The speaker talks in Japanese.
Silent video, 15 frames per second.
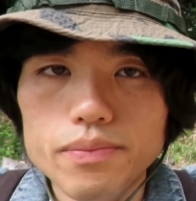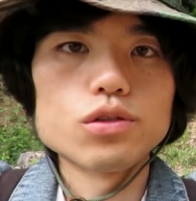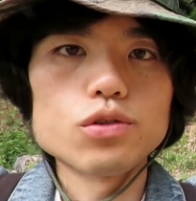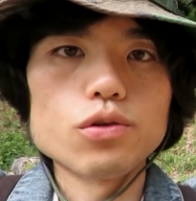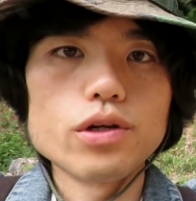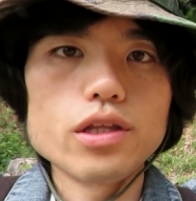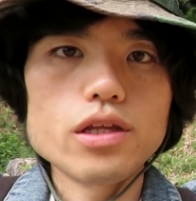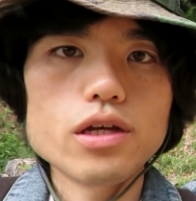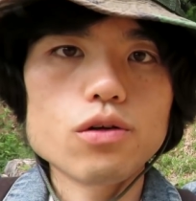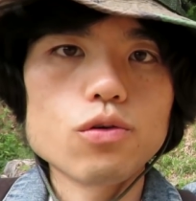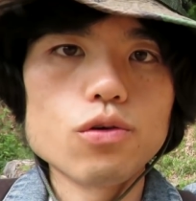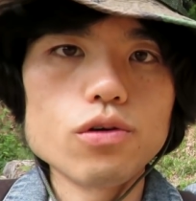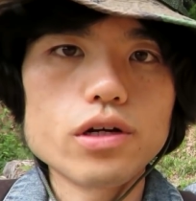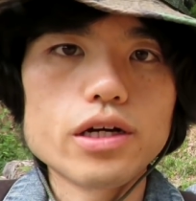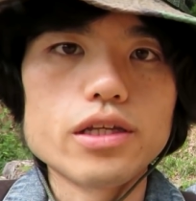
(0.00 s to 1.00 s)
それで
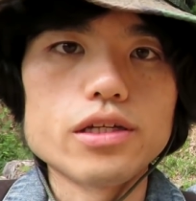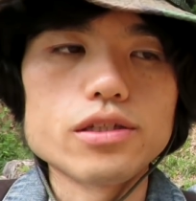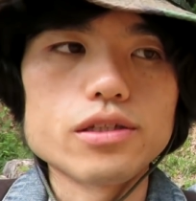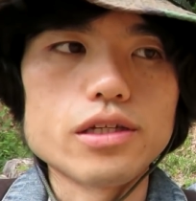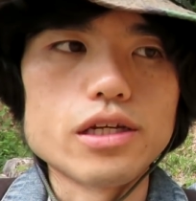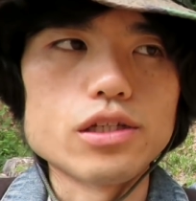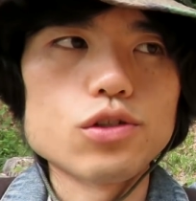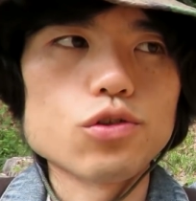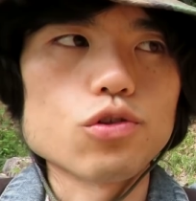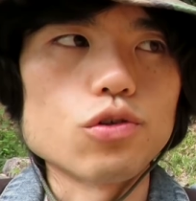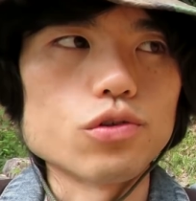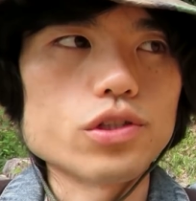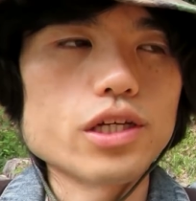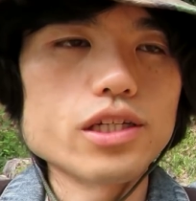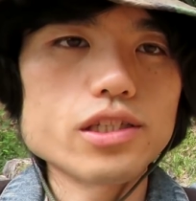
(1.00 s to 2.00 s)
今回ですねちょっ
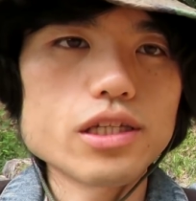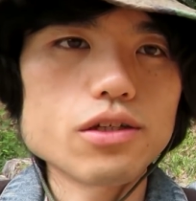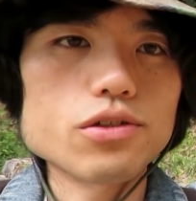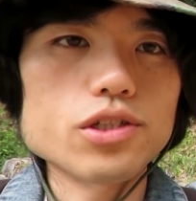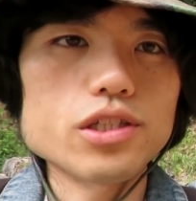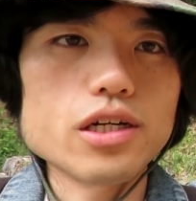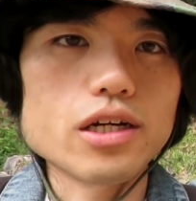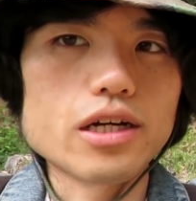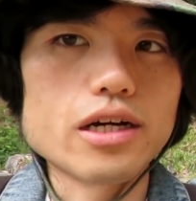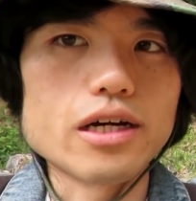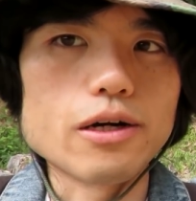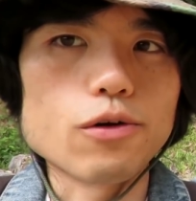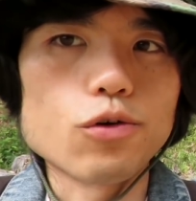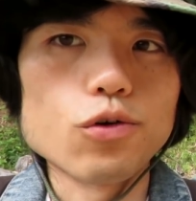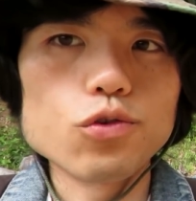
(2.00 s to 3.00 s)
と散策しなが
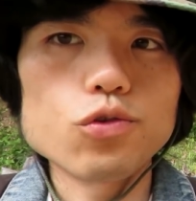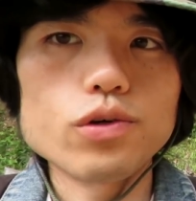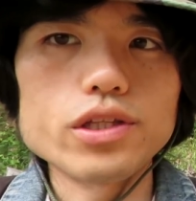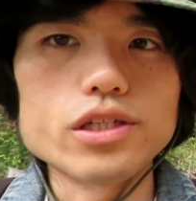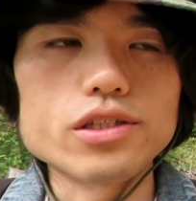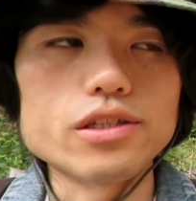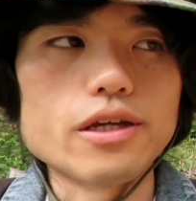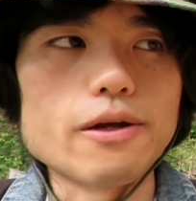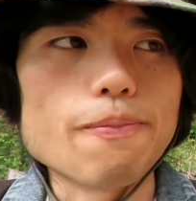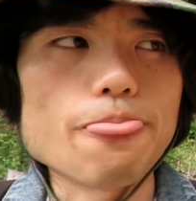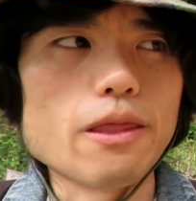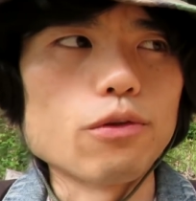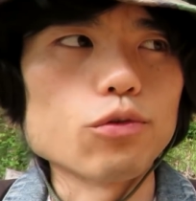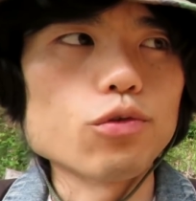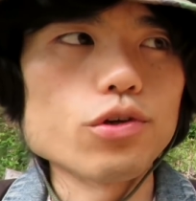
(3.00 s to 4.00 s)
ら本当はですね
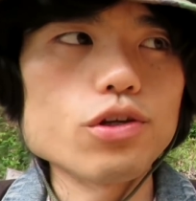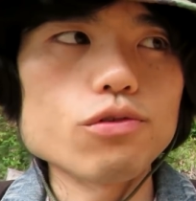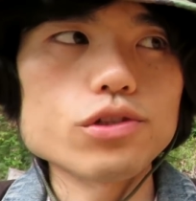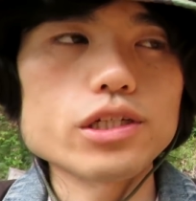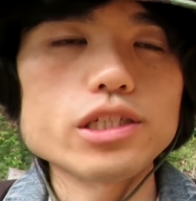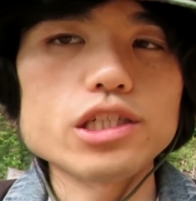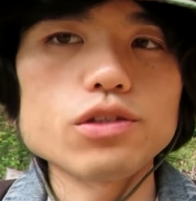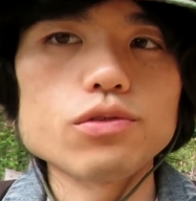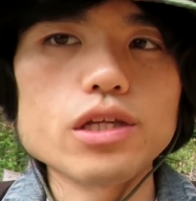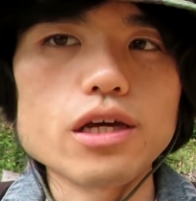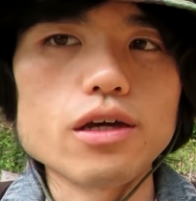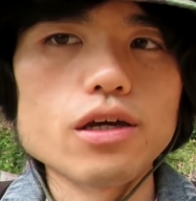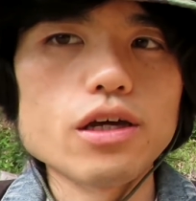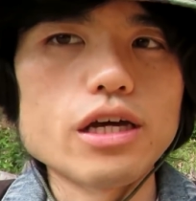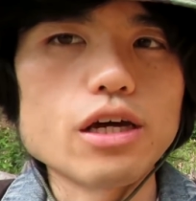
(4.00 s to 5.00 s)
あの鳥の写真を
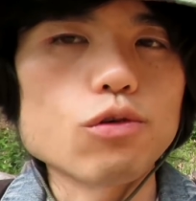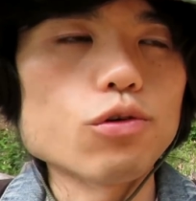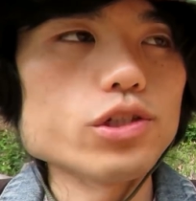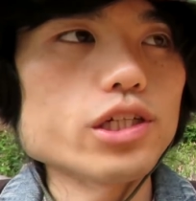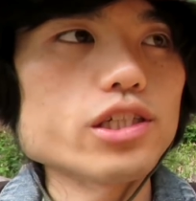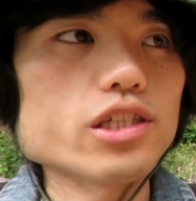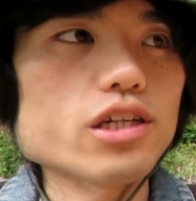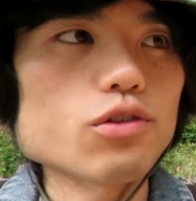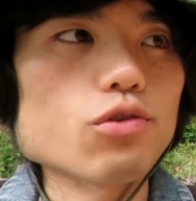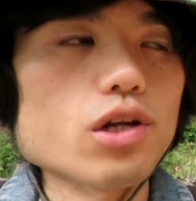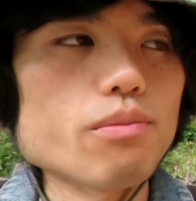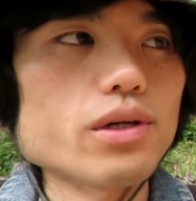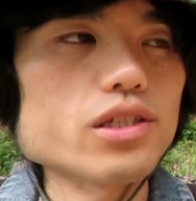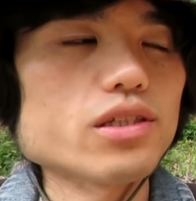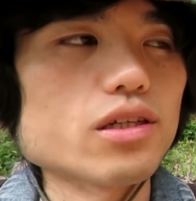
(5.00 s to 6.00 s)
ねこういう写真が撮
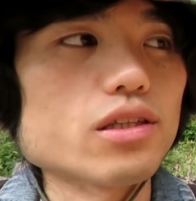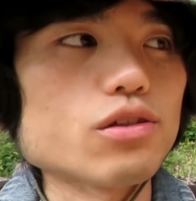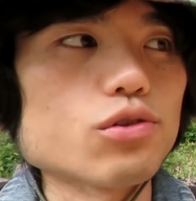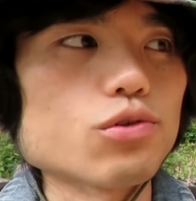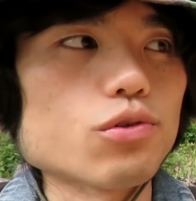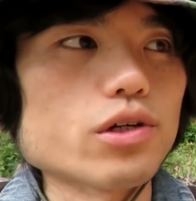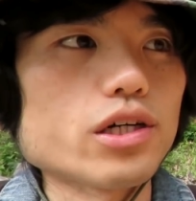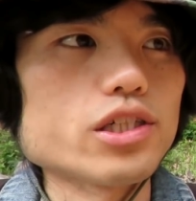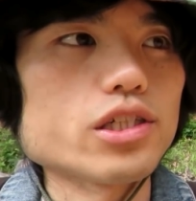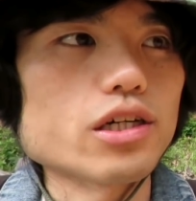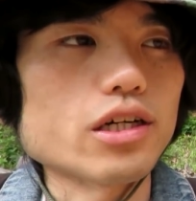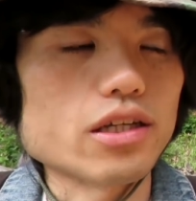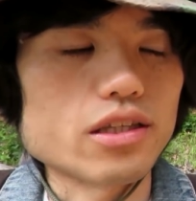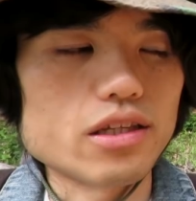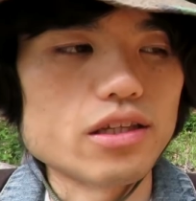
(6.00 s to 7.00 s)
れましたっていう紹介し
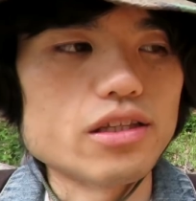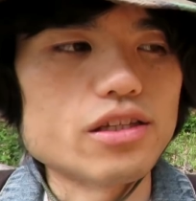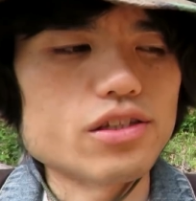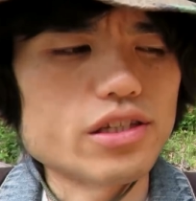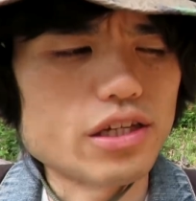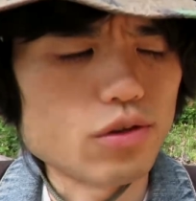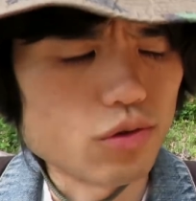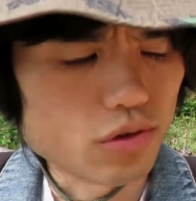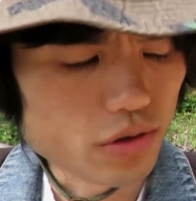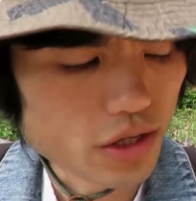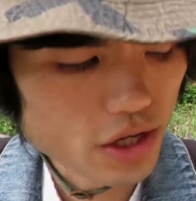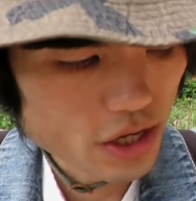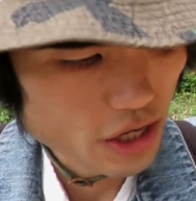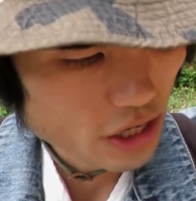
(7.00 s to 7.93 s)
たかったんですけど、